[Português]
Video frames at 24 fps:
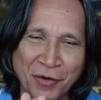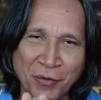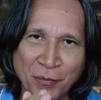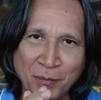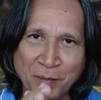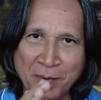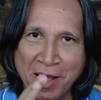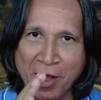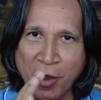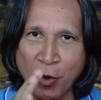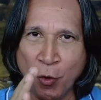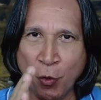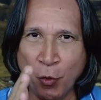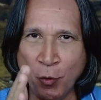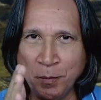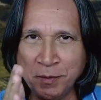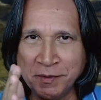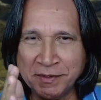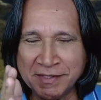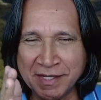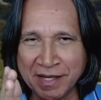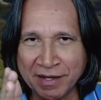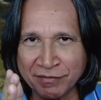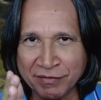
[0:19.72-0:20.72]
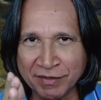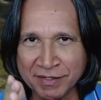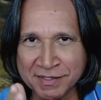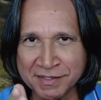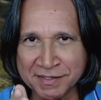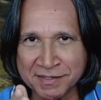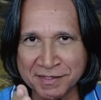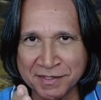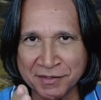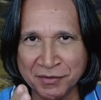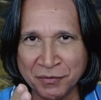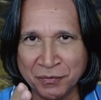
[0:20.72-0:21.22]
uma
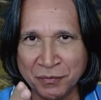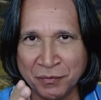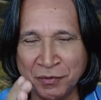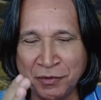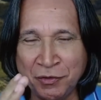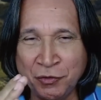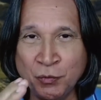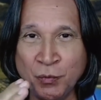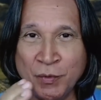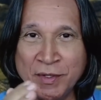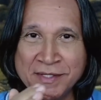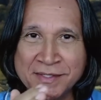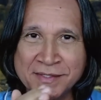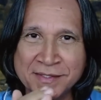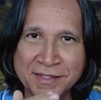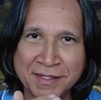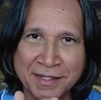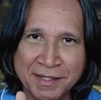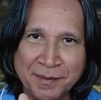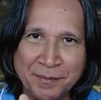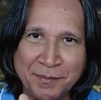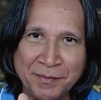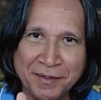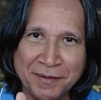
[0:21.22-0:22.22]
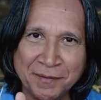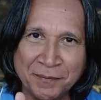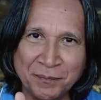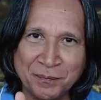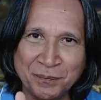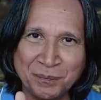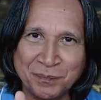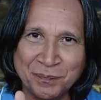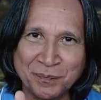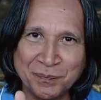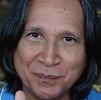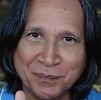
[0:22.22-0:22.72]
observação e um exame
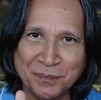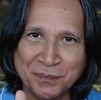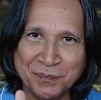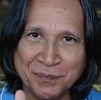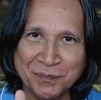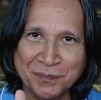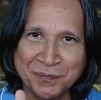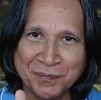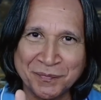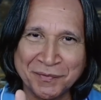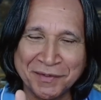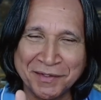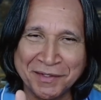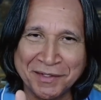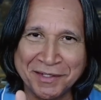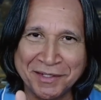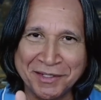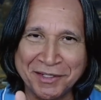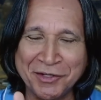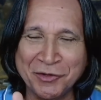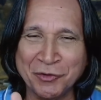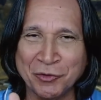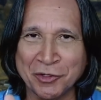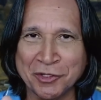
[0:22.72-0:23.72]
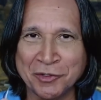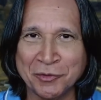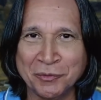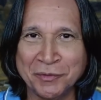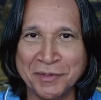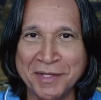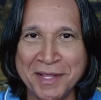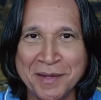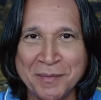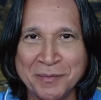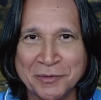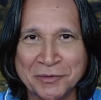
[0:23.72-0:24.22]
que nós
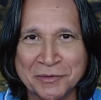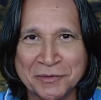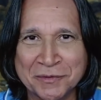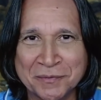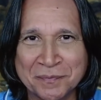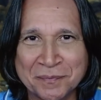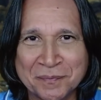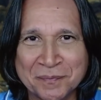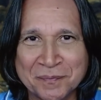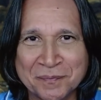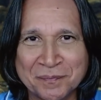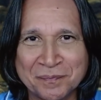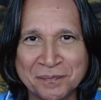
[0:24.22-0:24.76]
não temos.